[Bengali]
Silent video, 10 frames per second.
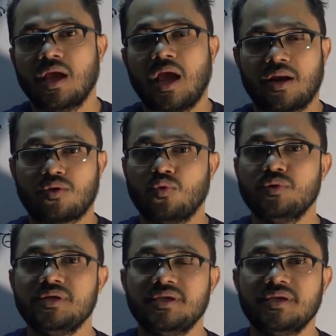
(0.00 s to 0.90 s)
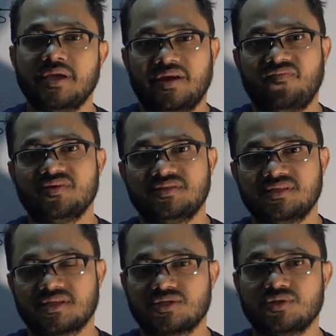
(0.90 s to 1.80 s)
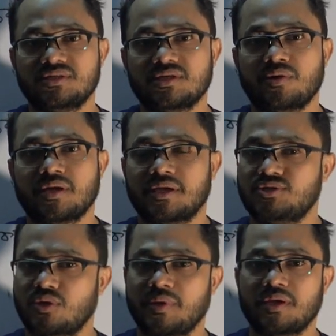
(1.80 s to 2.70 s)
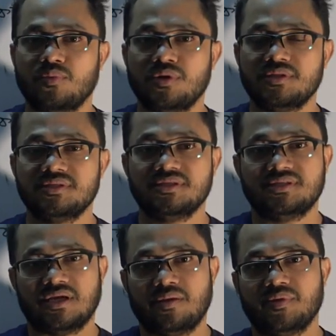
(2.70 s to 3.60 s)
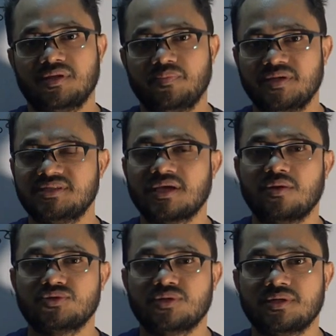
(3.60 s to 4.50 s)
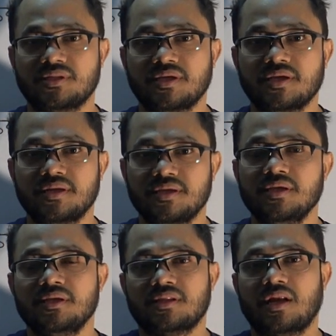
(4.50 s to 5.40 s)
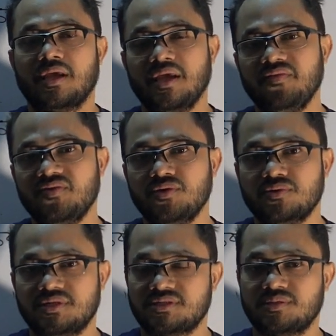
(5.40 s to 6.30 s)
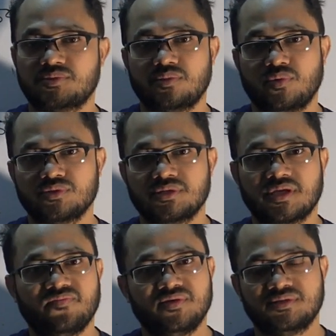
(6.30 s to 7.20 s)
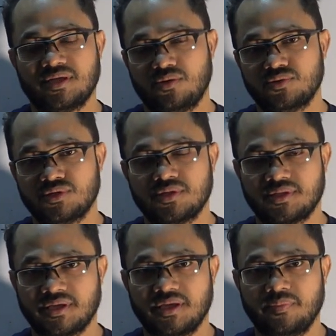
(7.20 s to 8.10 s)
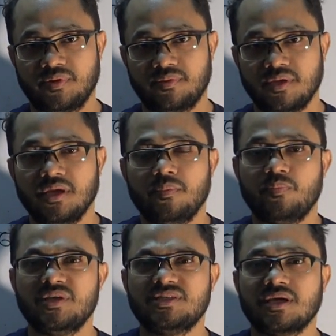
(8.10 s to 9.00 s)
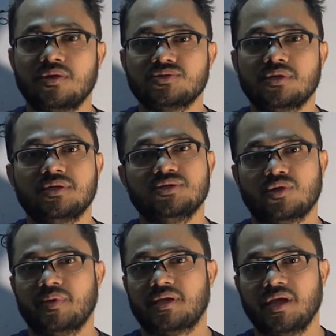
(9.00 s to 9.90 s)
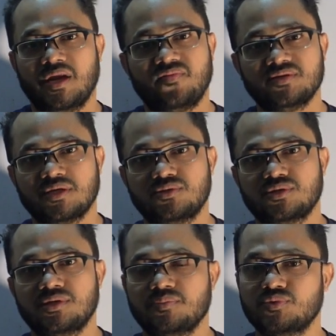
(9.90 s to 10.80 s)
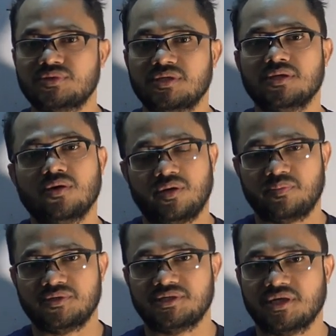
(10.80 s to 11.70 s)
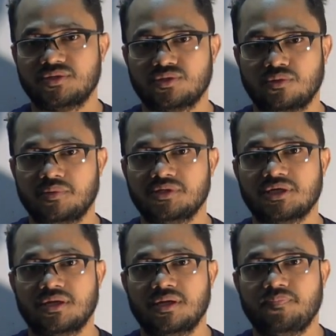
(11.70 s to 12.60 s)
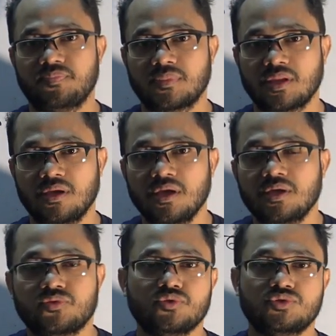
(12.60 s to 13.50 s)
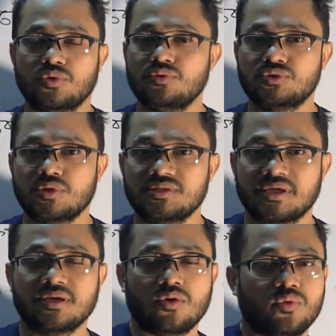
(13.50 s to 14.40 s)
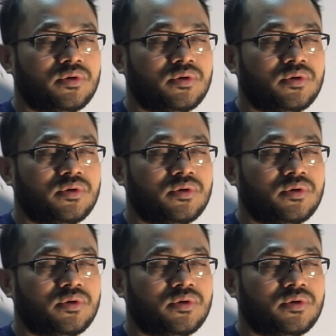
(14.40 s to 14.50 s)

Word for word: আর কোন নিয়ে অ্যাডভান্স ডিসকাশনে যাওয়ার আগে সবাইকে বলে দিচ্ছি যারা আমাদের বেসিক আলোচনাটি দেখেননি তারা এই ভিডিওর ডিসক্রিপশন বক্স থেকে বেসিক আলোচনাটি দেখে নেবেন বেসিক আলোচনাটি সবাইকে অ্যাডভান্স আলোচনাটি বুঝতে অনেক বেশি সাহায্য করবে ইনশাআল্লাহ তো চলুন চলে যাই কোন